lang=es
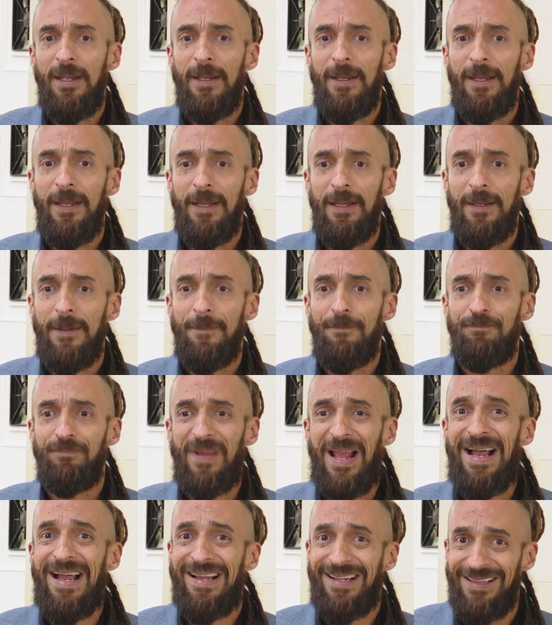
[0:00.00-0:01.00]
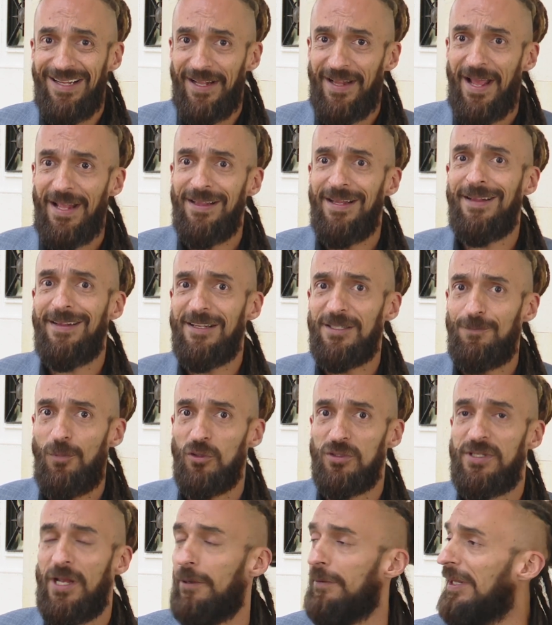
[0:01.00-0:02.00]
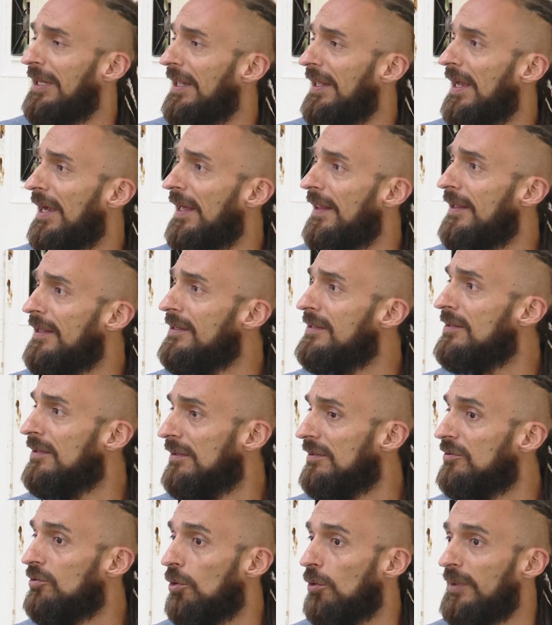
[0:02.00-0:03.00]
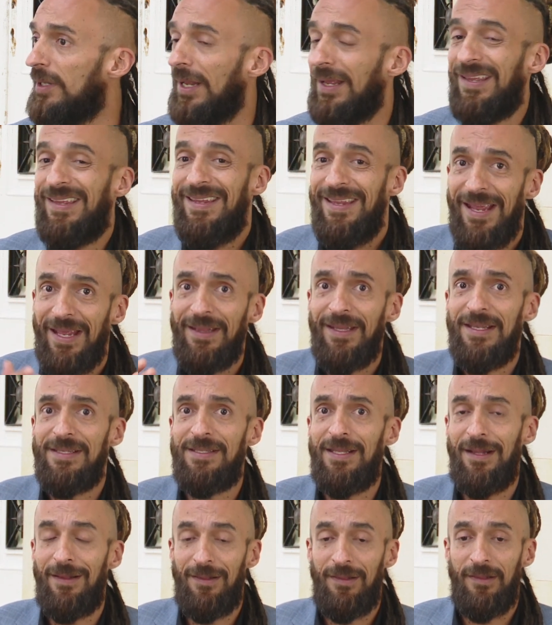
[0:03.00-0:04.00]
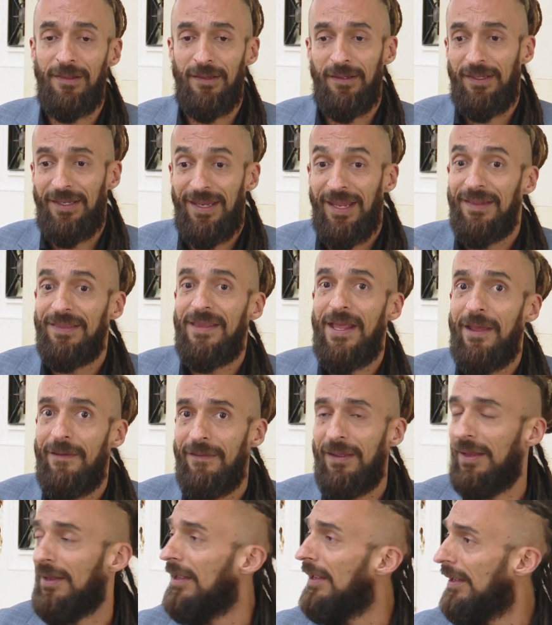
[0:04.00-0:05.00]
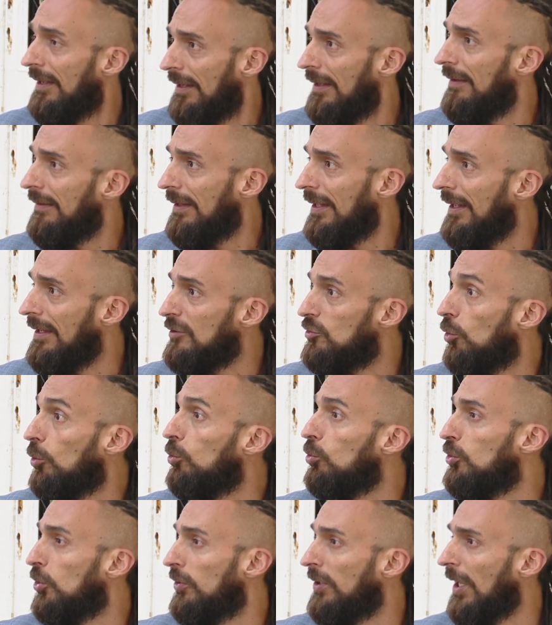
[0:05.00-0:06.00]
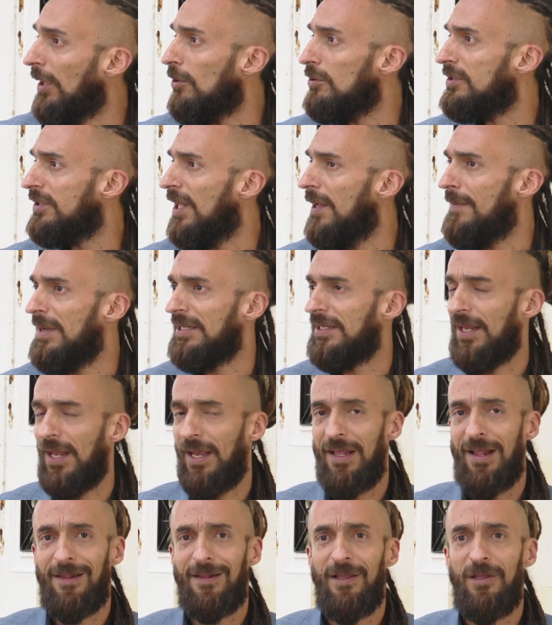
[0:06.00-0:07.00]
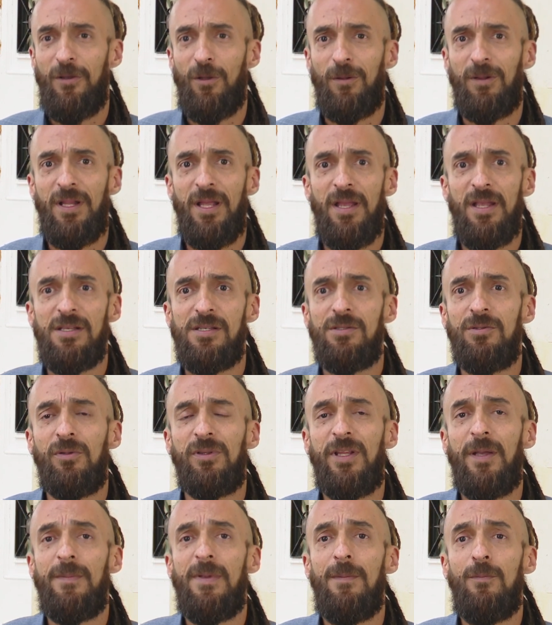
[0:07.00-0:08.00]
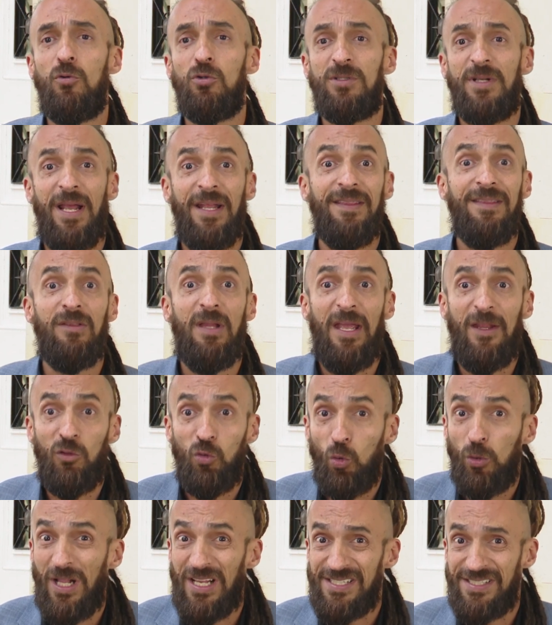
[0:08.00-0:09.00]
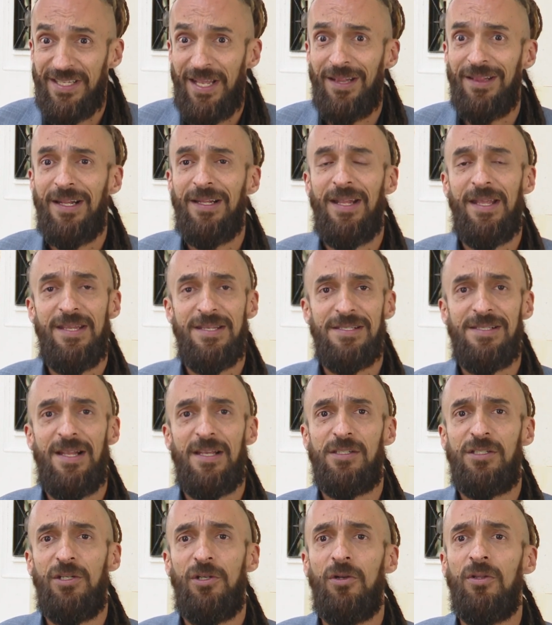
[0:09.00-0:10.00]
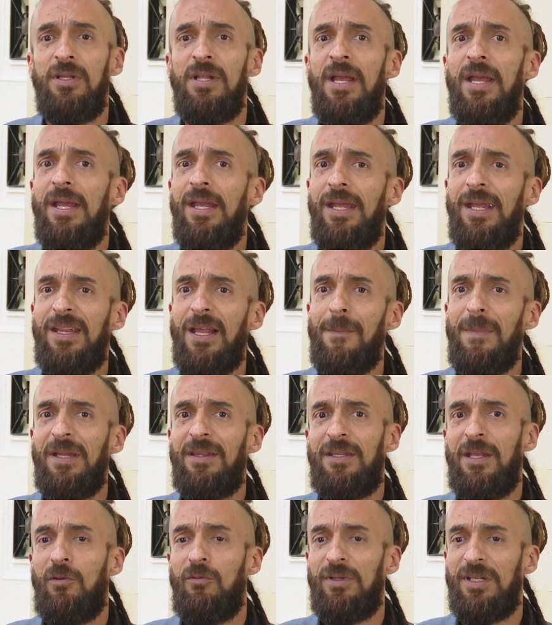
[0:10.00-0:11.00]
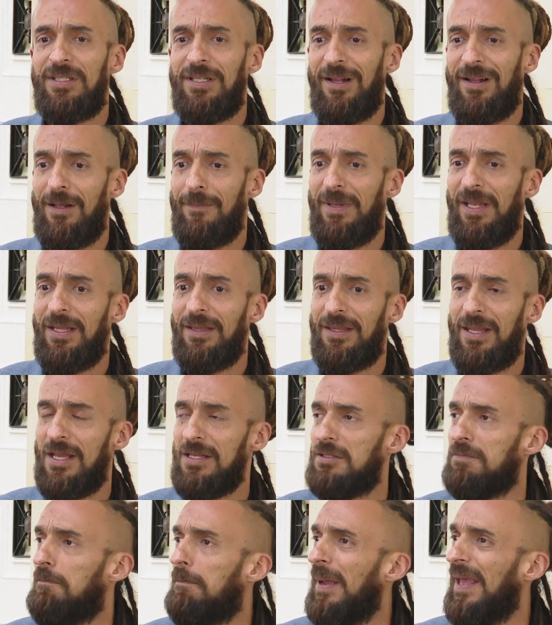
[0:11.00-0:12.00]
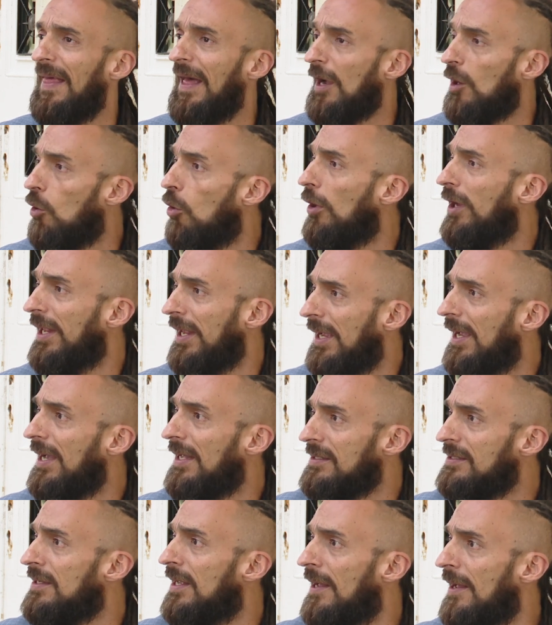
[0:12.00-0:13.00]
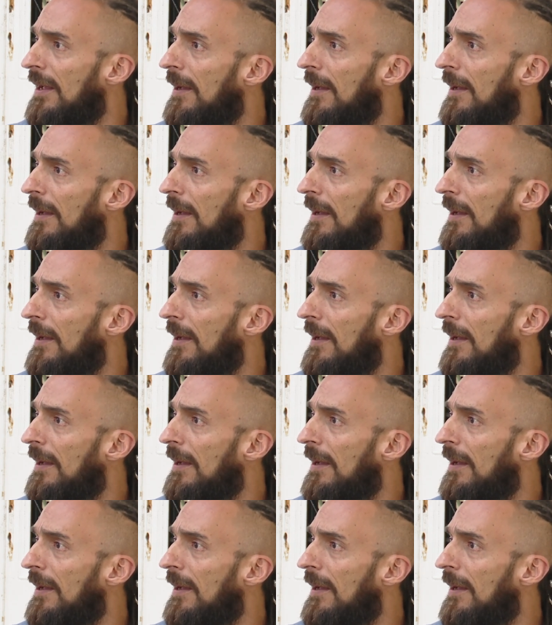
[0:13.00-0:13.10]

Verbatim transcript: eh, aclarar las responsabilidades sobre quién, es el, quién debe eh, solucionar los temas que hay alrededor de esto, también busca endurecer la legislación y también tiene unas herramientas pedagógicas